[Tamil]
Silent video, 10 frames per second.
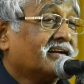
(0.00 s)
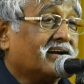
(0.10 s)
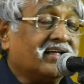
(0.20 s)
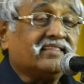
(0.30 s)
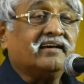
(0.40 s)

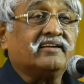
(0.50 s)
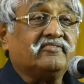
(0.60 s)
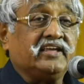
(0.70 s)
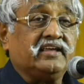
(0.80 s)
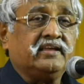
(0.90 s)
ராதா
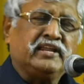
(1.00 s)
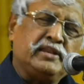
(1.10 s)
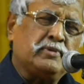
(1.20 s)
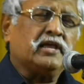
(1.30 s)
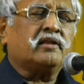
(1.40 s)
ரவி
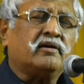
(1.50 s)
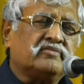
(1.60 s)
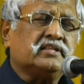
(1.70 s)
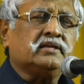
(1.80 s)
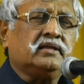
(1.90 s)

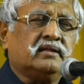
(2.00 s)
இனிமேலாவது